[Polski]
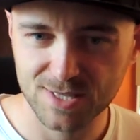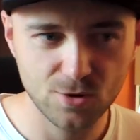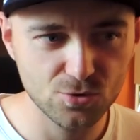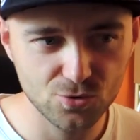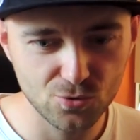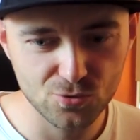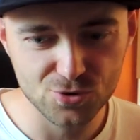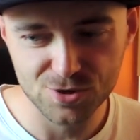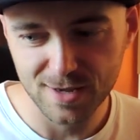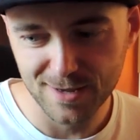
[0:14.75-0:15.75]
z tego
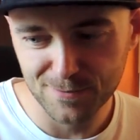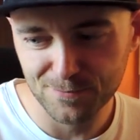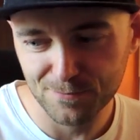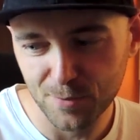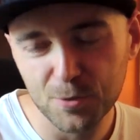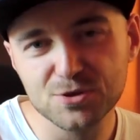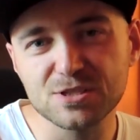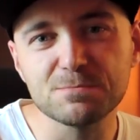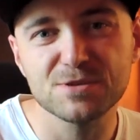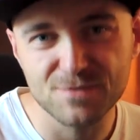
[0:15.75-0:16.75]
tu, że po
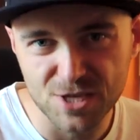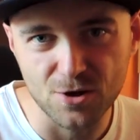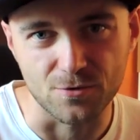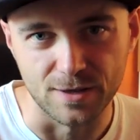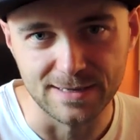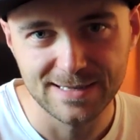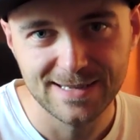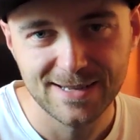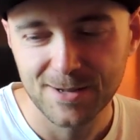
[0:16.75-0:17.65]
prostu jestem przyzwyczajony